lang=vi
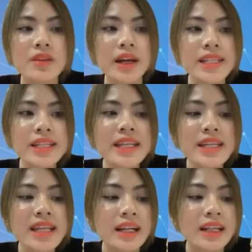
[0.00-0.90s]
Anh chị nghĩ
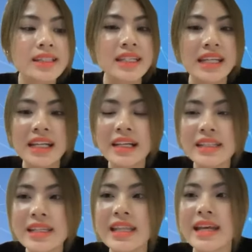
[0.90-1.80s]
rằng là chỉ
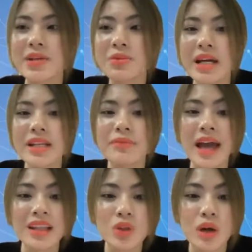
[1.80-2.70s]
chỉ để trong đấy thì mới
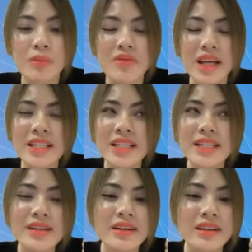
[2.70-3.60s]
an toàn, bởi vì anh chị
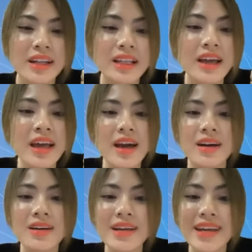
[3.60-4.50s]
sợ là
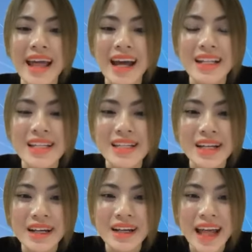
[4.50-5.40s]
ở gửi ngân hàng thì
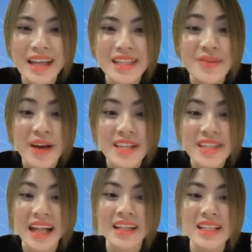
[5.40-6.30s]
ngân hàng sẽ phá
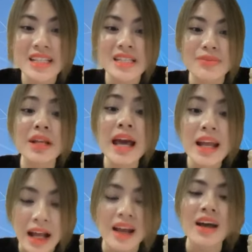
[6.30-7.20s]
sản, anh chị sẽ mất
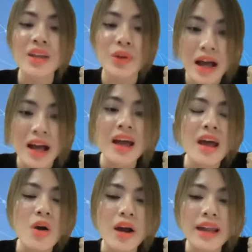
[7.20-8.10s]
hết à, đúng không ạ?
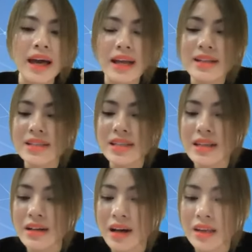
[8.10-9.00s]
Hoặc là anh
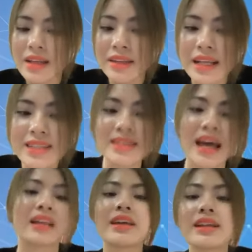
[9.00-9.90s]
chị uh, đi tích
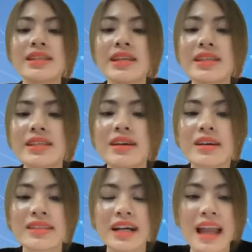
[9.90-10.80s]
sản thì anh chị
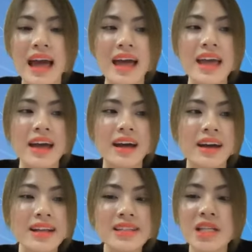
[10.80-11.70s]
sợ rằng là uh,
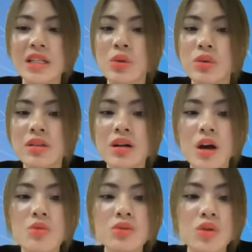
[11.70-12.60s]
anh chị đầu tư
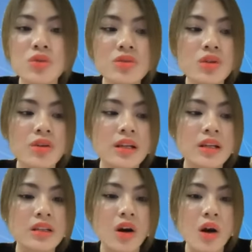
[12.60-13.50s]
không đúng
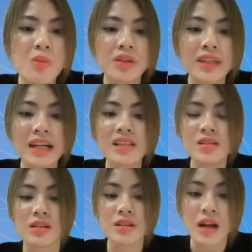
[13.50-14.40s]
rồi nó không có tăng
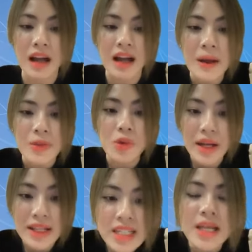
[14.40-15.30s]
trưởng được à, đúng không
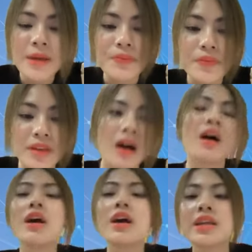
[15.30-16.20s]
anh chị?
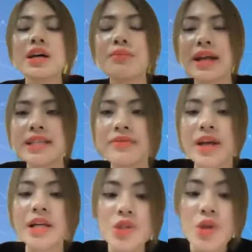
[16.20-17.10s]
Đó, nhưng mà anh chị
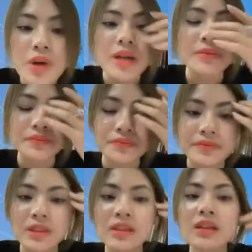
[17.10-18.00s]
phải hình dung ấy
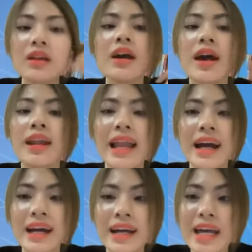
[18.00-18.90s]

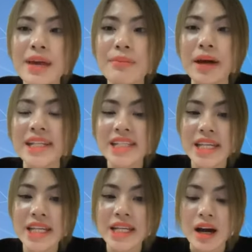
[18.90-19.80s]
là khi mà anh
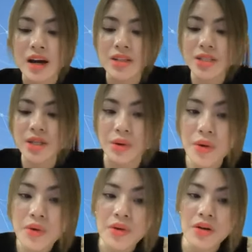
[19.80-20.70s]
chị uh, sở
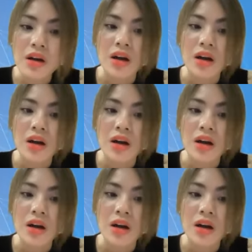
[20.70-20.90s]
hữu, uh,